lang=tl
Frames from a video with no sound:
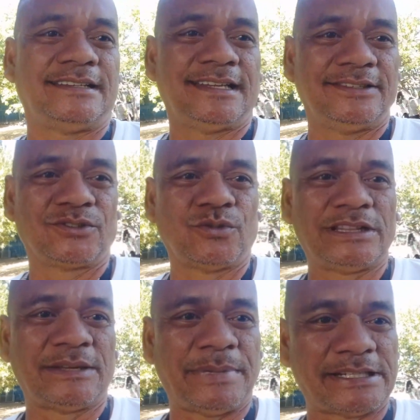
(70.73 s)
na yung 20
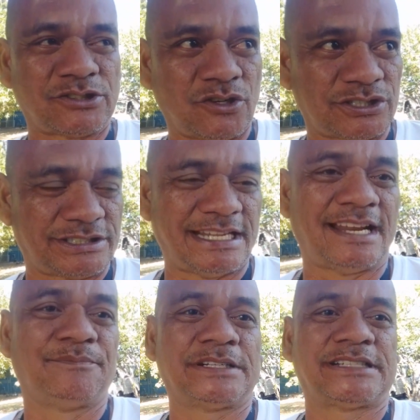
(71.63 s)
pesos na
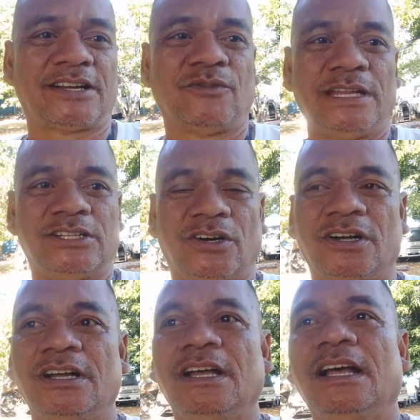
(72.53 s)
lampas ang kwelyo
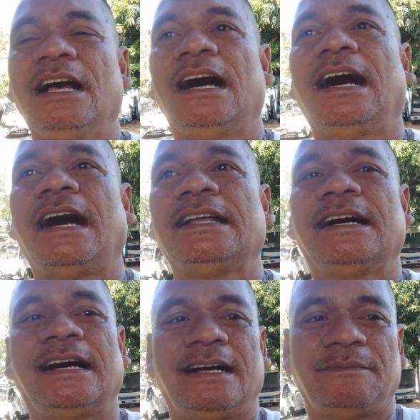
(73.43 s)
ay
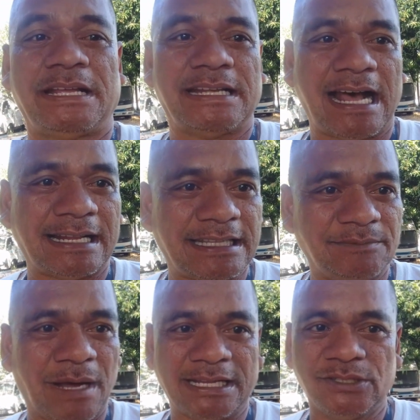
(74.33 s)
uh, may added
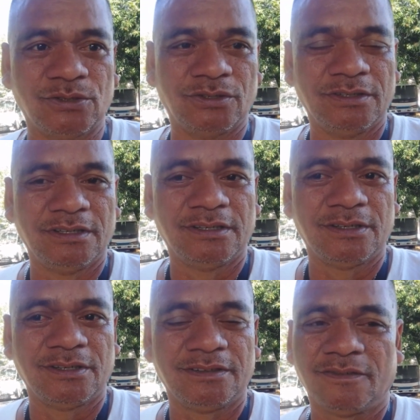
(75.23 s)
value.
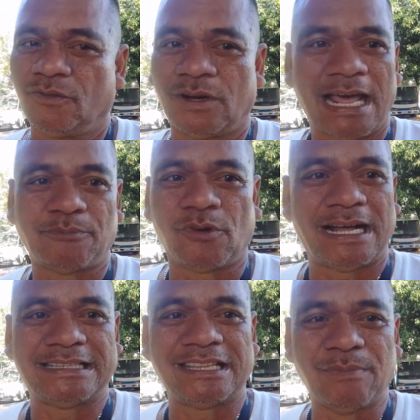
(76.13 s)
Wala pong
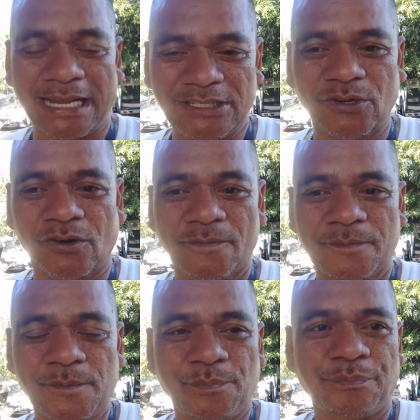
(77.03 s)
added value.
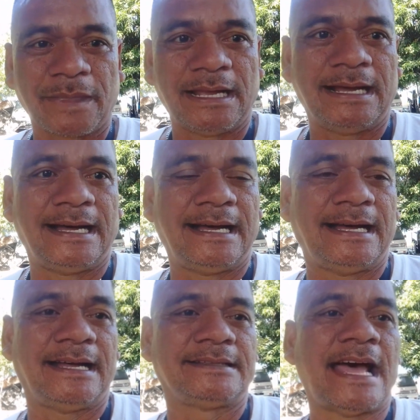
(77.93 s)

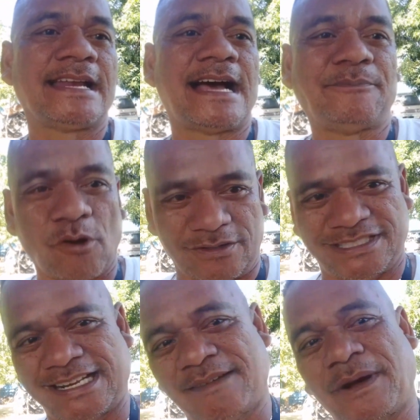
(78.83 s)
Uh, dahil nga po
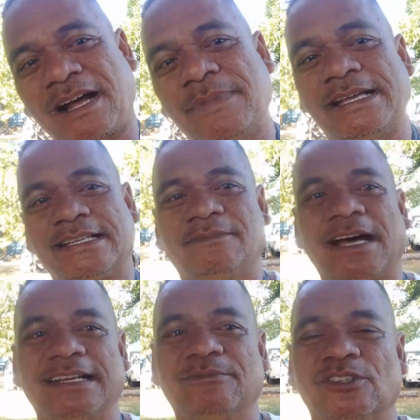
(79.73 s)
sa napakabait
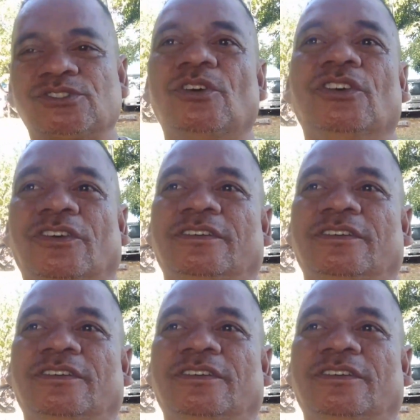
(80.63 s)
naman ni Boss Toyo